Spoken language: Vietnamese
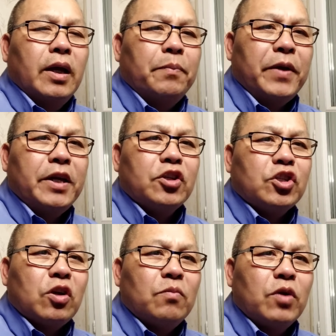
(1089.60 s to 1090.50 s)
ê bê
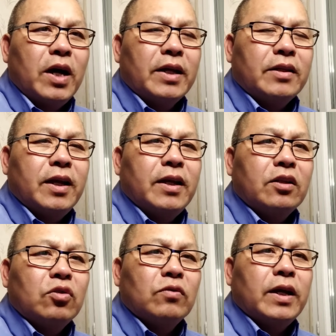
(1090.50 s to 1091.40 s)
chỉ tao mua hạt tiệp ít
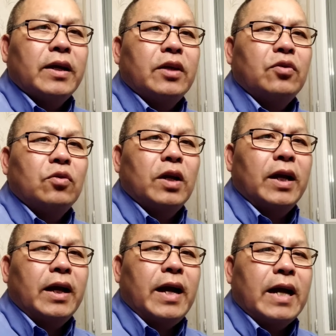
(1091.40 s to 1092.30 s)
tu nên yu là
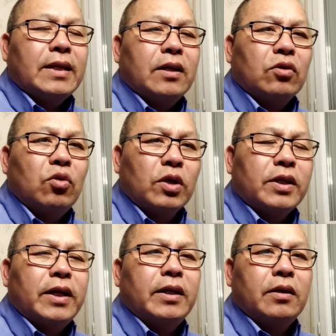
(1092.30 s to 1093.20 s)
lẽ cá chỉ tua
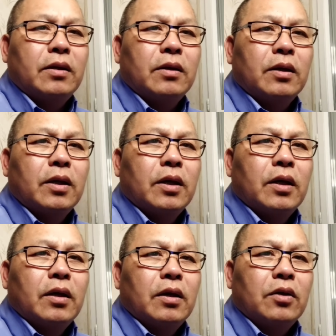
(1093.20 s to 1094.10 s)
chỉ
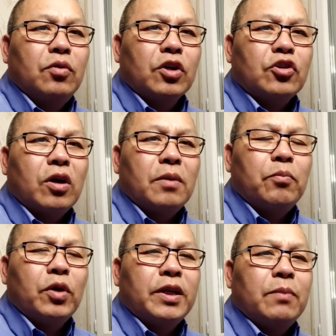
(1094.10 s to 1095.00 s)
yu trò
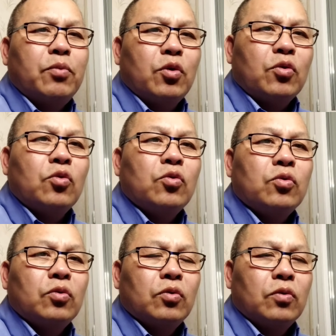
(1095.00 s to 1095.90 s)
mua nhẹ mua cú
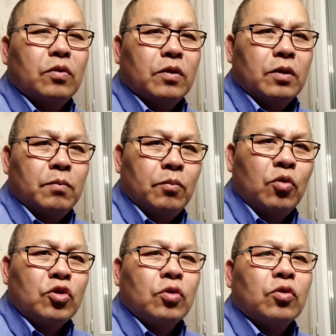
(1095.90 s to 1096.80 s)

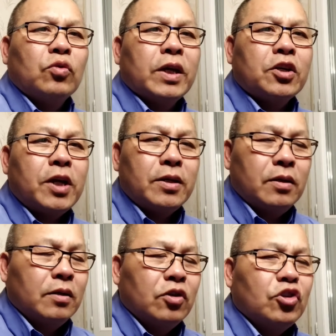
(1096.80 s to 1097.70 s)
mù sống đủ tránh
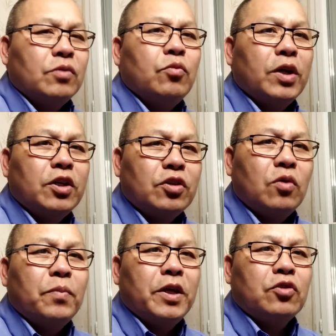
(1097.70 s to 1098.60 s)
chơi chỉ mua ít
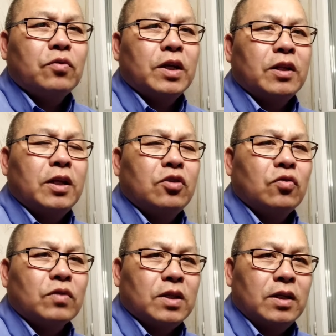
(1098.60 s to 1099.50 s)
rau bê trồng để thế
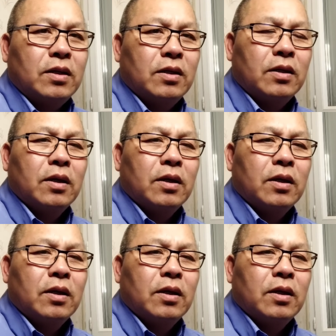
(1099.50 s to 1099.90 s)
trồng gì